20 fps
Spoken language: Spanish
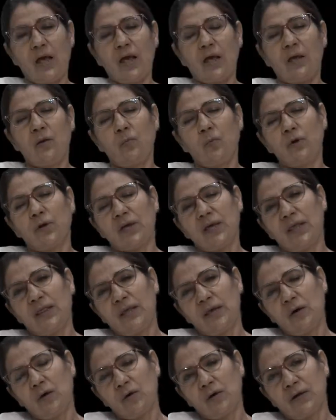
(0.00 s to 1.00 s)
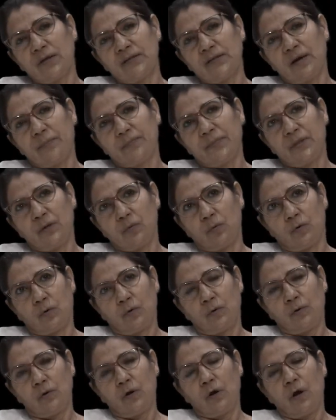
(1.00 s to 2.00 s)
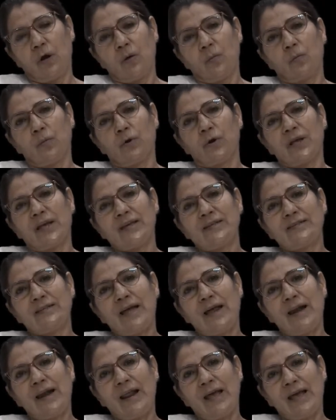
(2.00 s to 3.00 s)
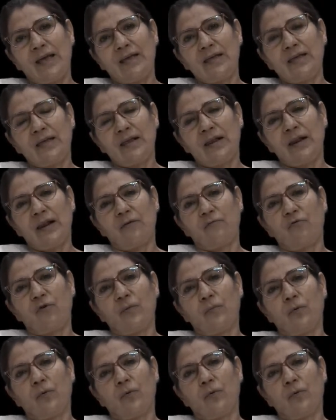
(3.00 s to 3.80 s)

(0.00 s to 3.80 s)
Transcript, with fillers: ¿Y por qué digo que se activó? porque esta ley fue